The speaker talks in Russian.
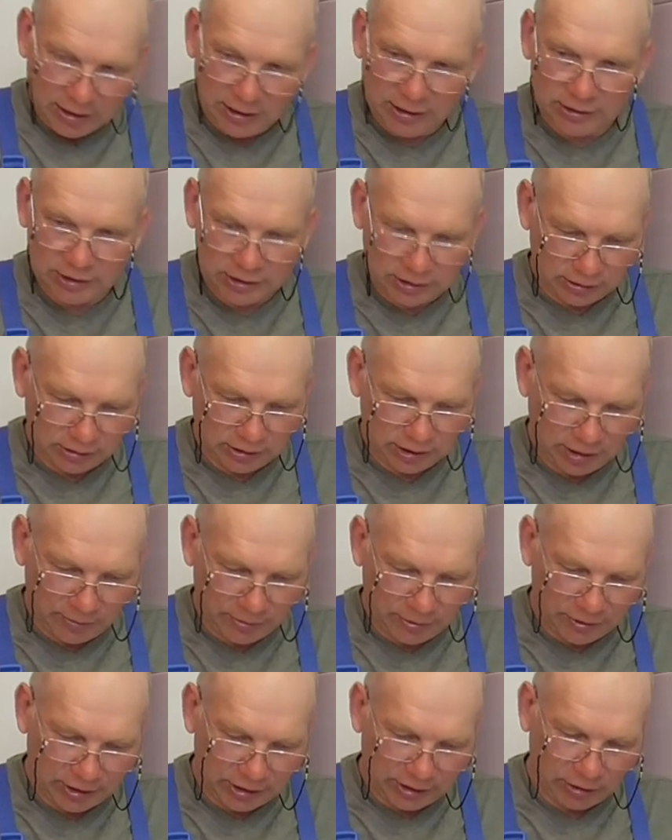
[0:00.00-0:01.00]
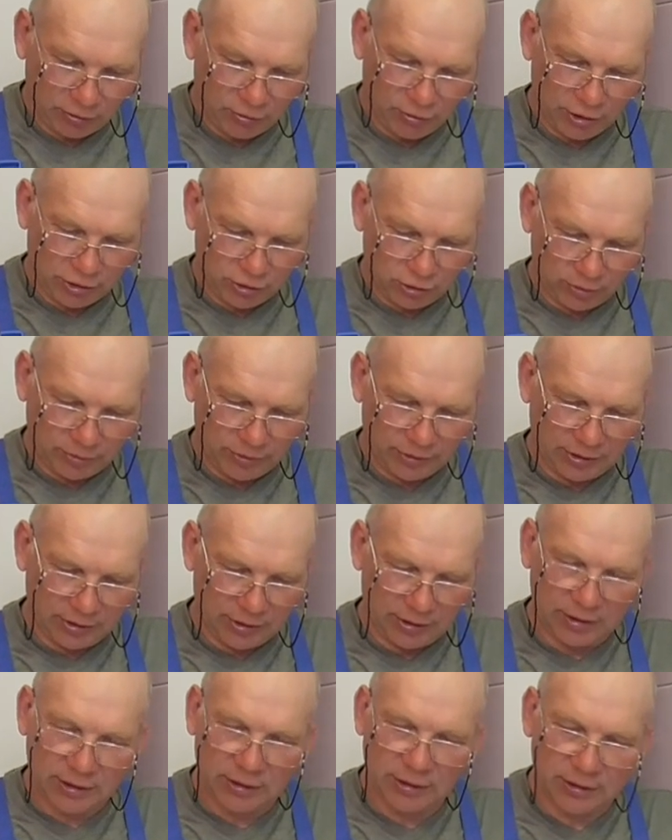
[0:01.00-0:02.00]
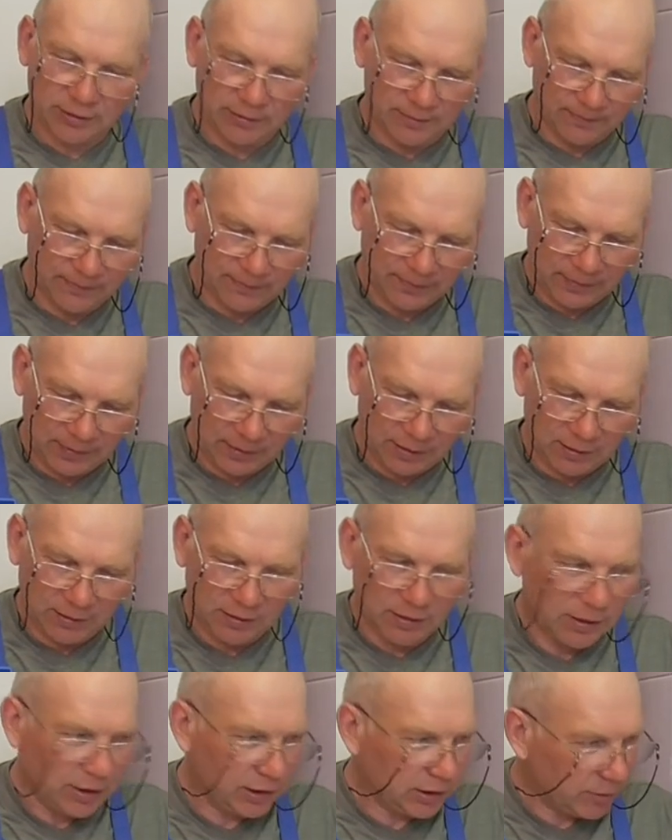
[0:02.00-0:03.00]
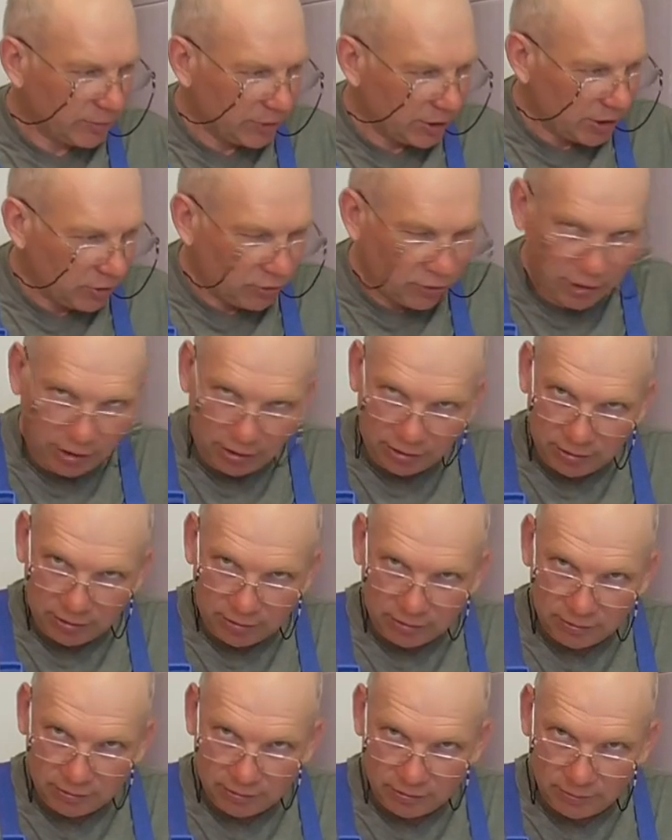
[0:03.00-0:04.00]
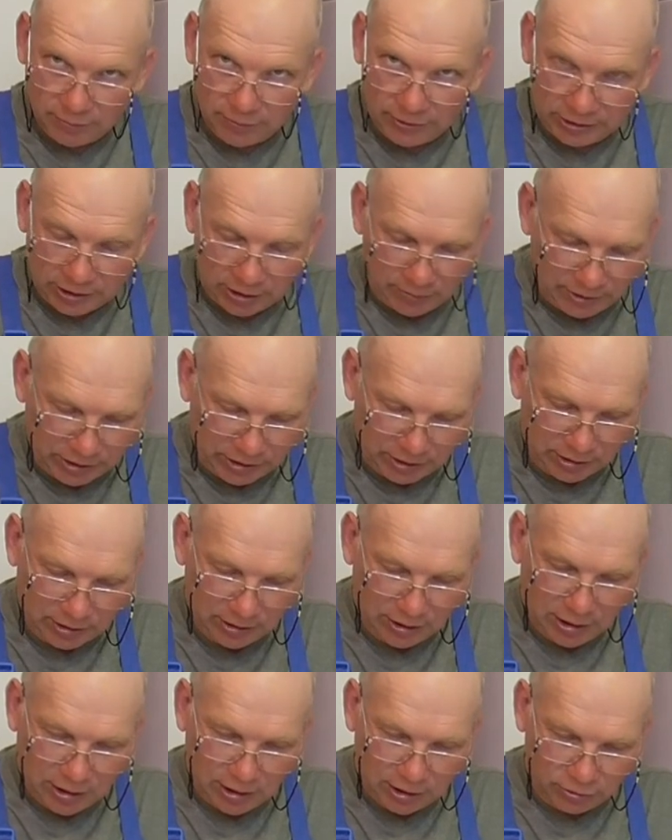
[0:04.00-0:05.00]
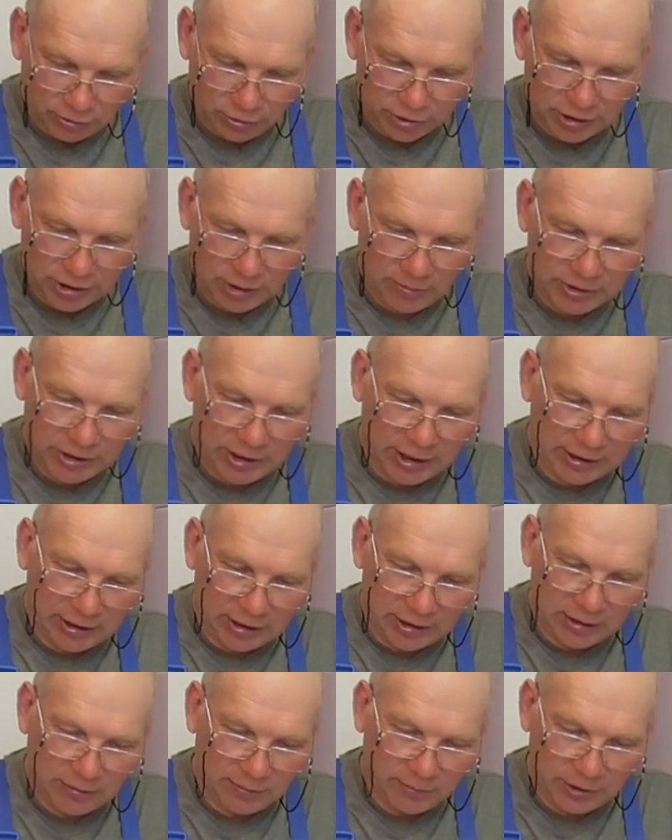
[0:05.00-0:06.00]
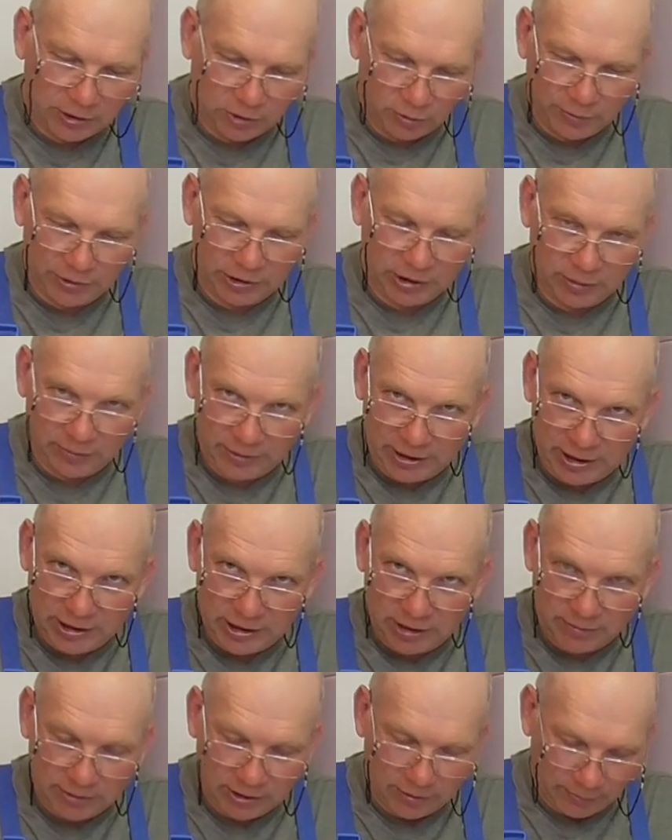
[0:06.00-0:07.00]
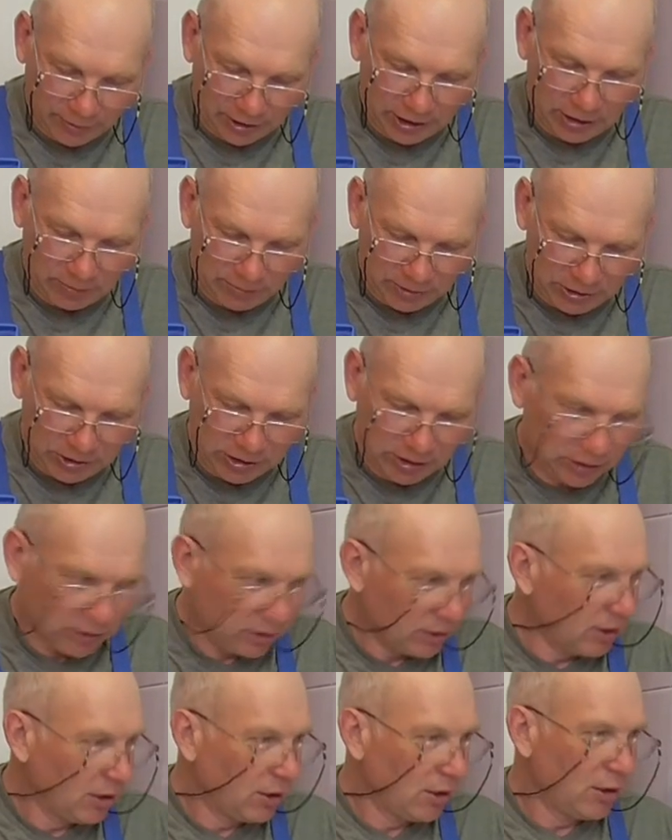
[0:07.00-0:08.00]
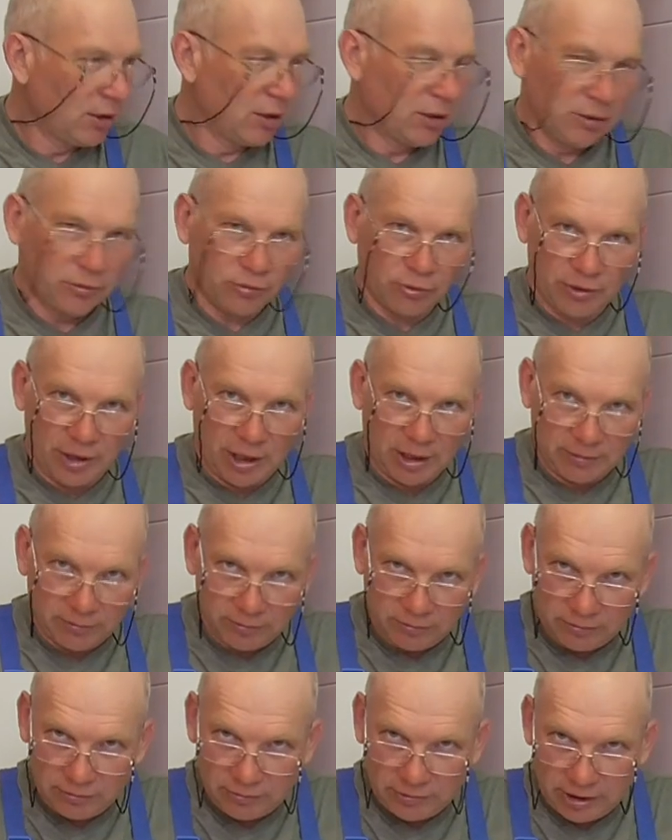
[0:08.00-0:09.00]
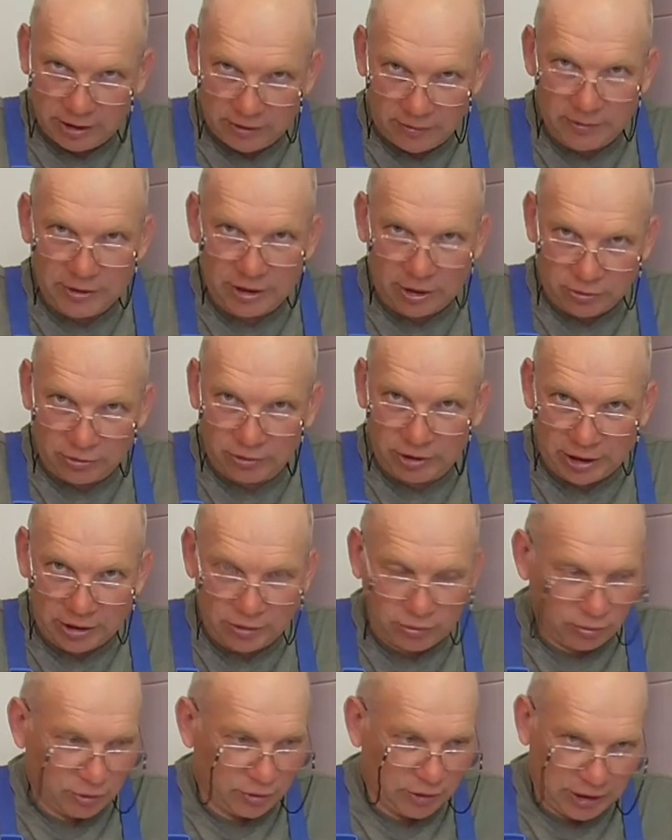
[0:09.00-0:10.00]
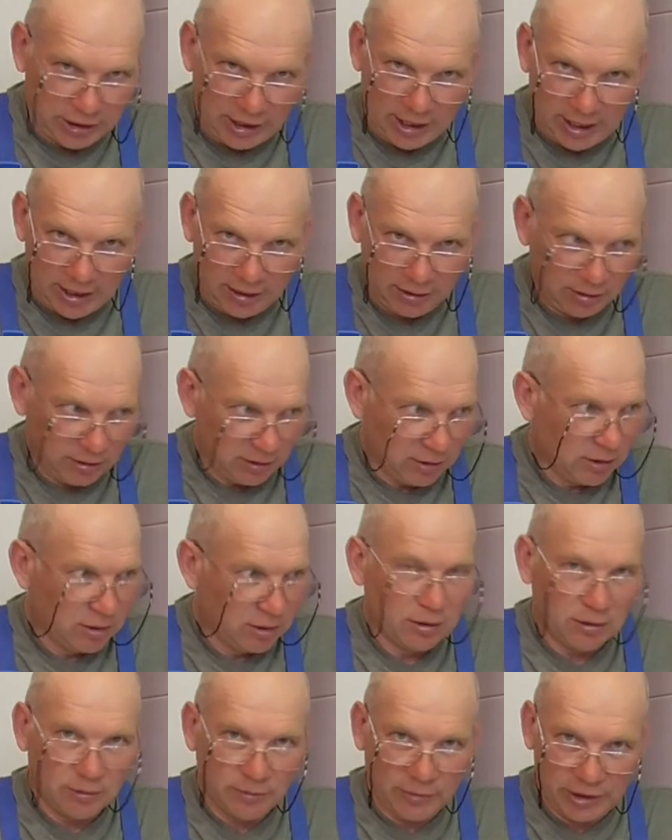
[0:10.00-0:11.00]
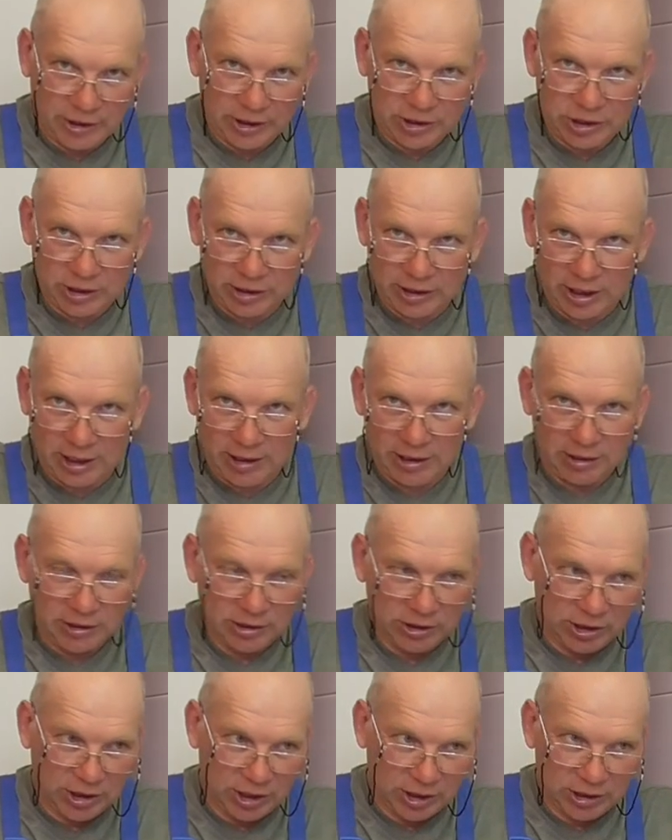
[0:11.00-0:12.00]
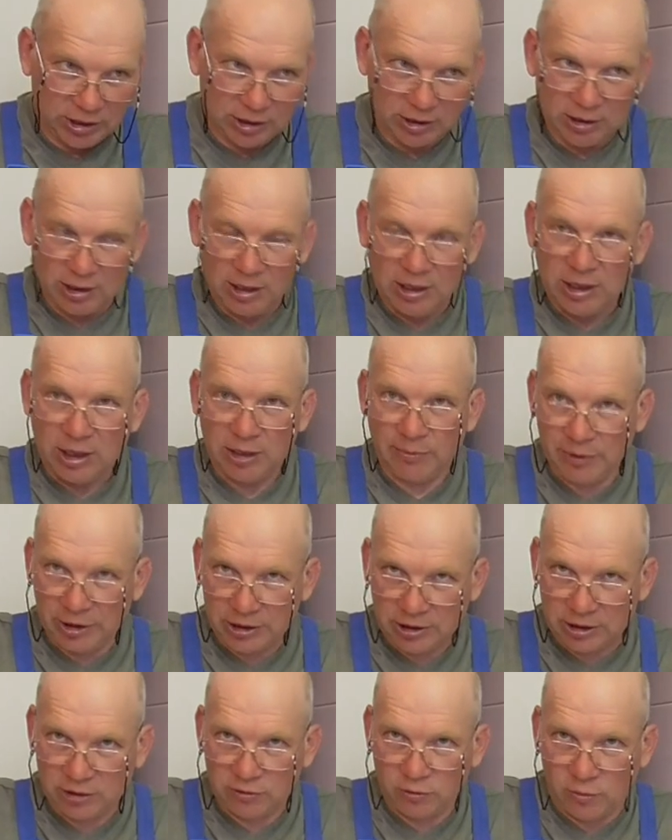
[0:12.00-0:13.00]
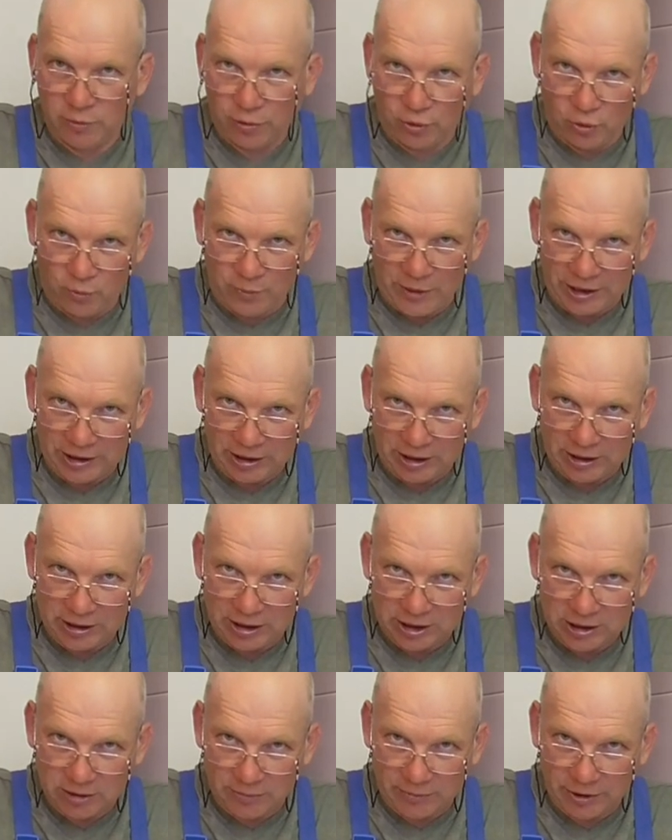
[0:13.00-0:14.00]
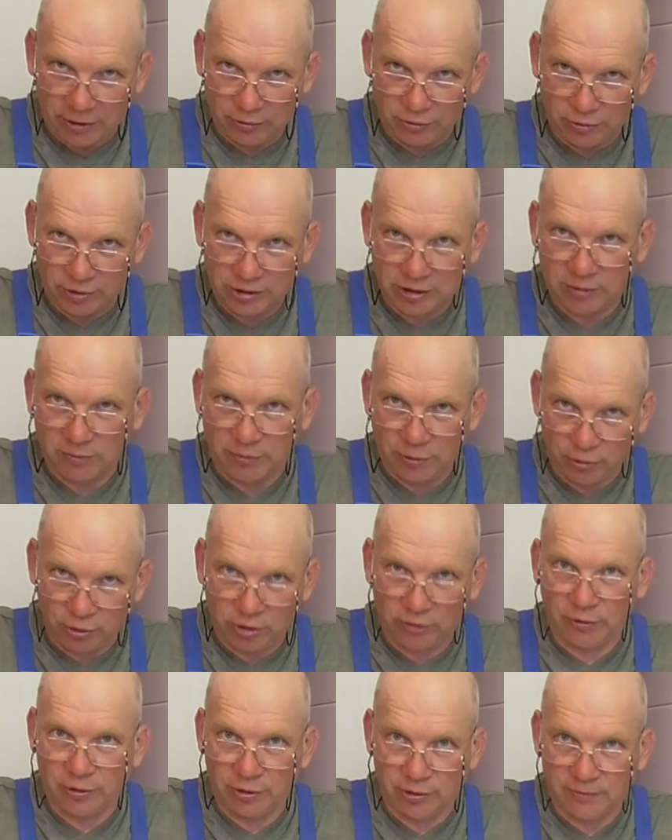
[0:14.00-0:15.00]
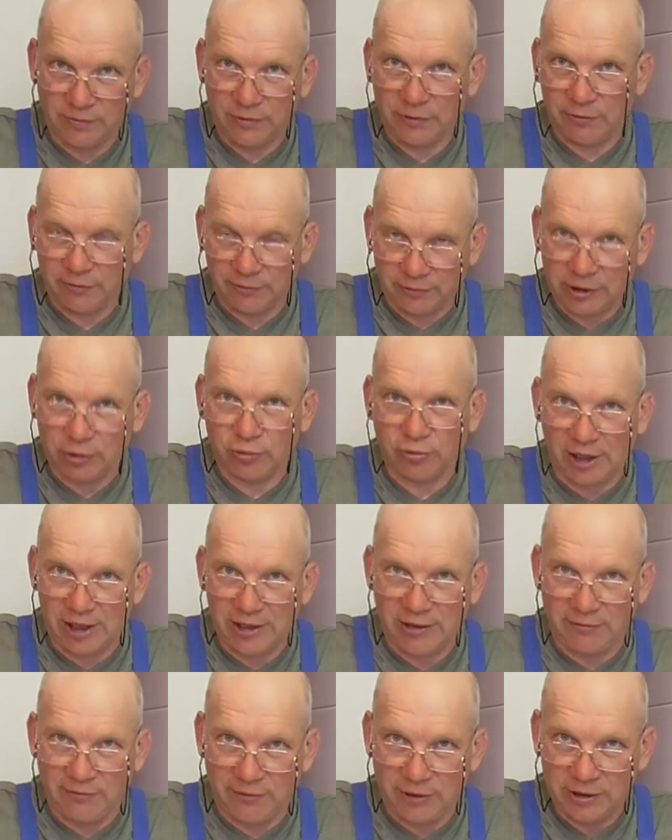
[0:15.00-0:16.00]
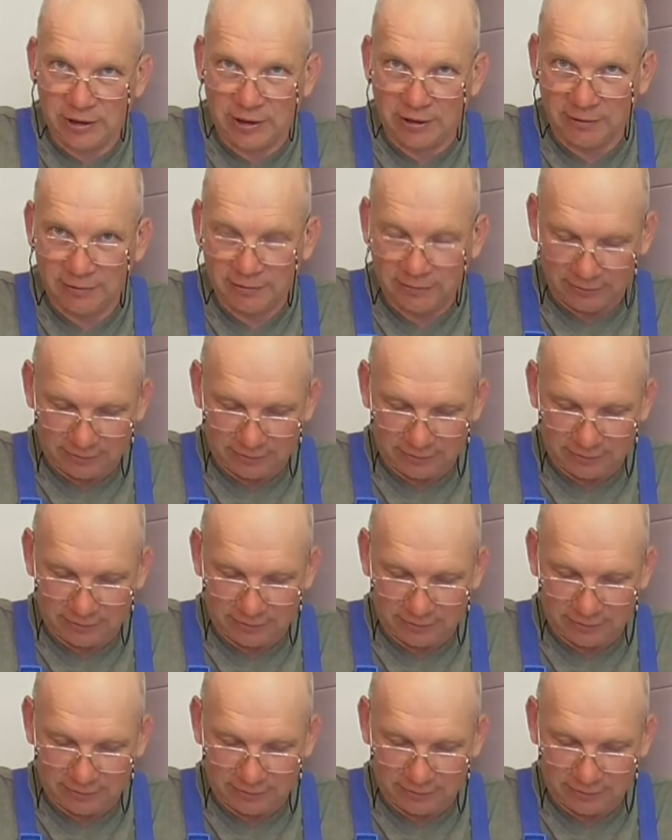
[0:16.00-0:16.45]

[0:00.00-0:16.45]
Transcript: И, значит, требование такое, чтобы э, это молоко, потребитель, должен обязательно перед употреблением и прокипятить. Ну, как я вам скажу так, что я моя жена, дети и большинство покупателей нашей продукции пьют его в натуральном виде.